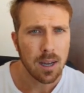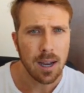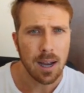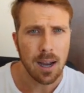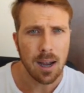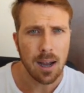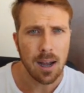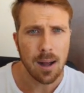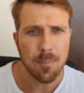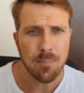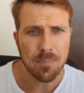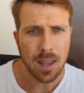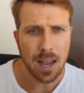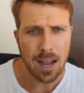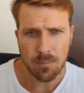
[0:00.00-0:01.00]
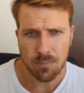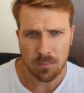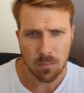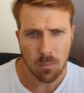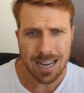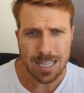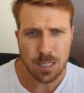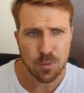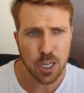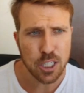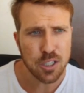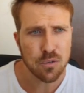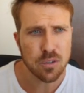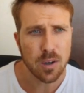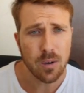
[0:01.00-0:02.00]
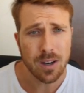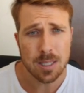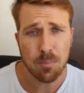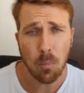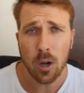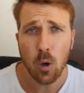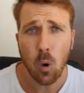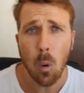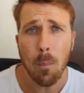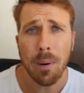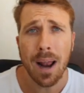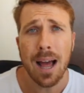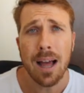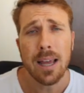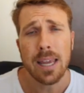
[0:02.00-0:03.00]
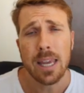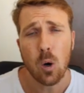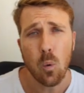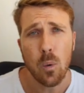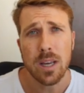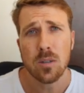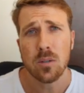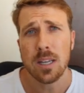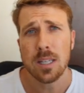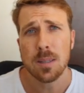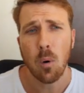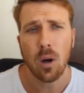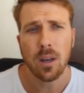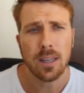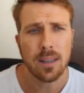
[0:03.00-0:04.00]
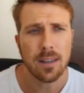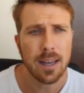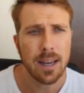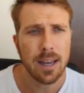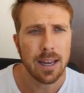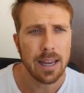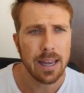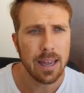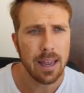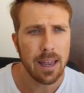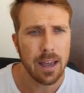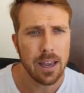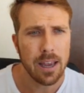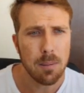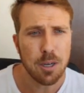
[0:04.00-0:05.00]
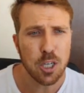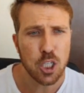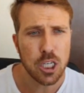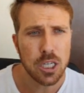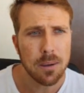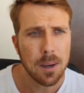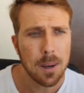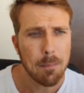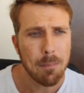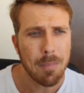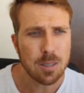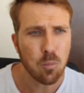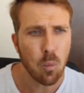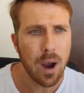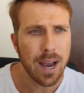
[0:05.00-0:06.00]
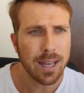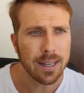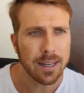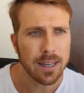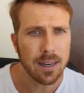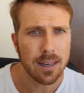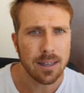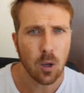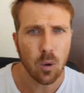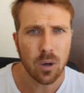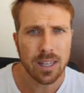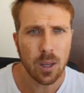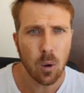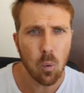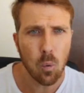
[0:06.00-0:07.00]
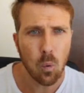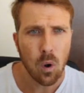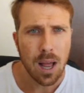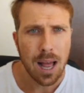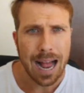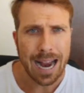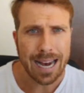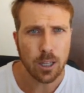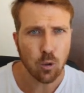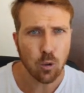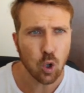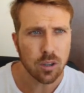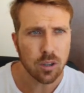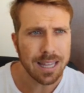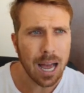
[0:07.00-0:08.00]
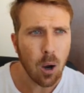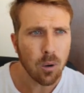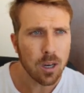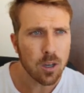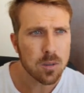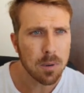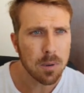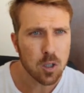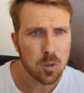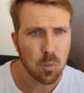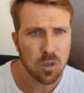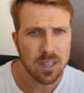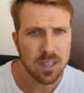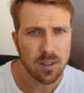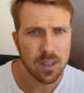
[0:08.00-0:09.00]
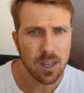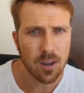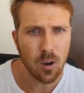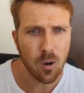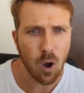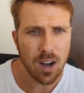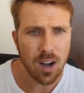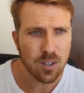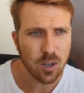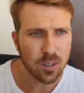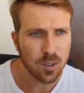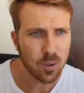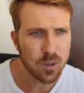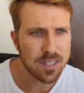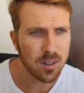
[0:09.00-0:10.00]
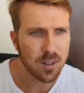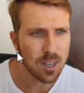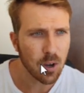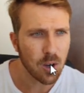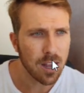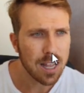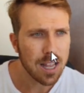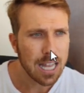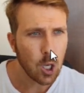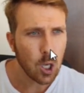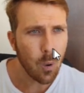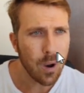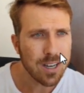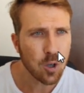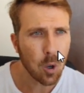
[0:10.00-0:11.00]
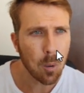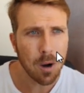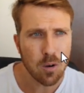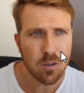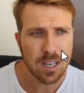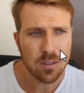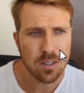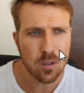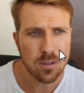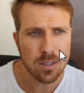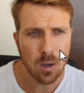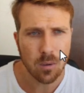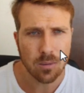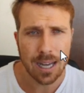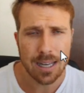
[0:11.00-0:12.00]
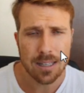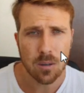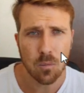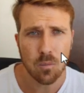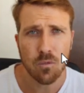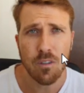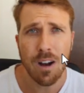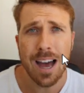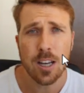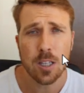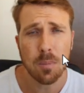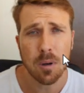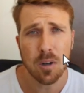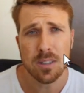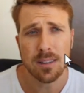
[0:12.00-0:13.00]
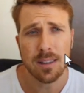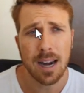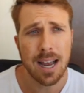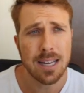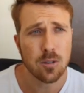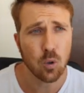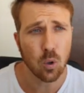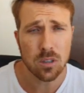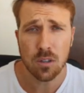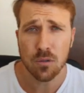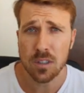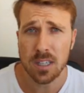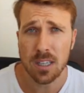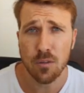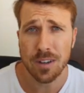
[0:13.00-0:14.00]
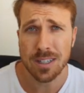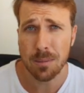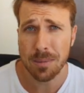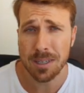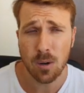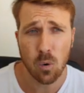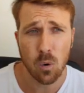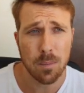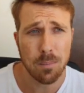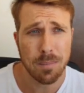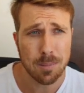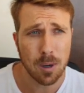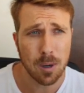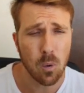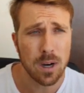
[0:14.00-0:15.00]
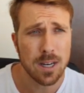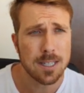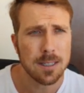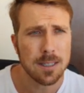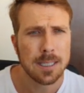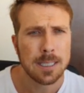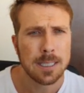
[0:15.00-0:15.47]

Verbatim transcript: ah, o ah, máximo de ativos aí que eles podem comprar e com isso eles podem né, é, é, emitir mais moeda aqui, né? Então, aqui tem um, aqui tem um total né, dos bancos mostrando que aqui, olha só o que está acontecendo aqui. Ó. Não é só o Banco dos Estados Unidos, não, tá? São vários bancos centrais, todos estão conseguindo fazer a mesma, co mesma coisa.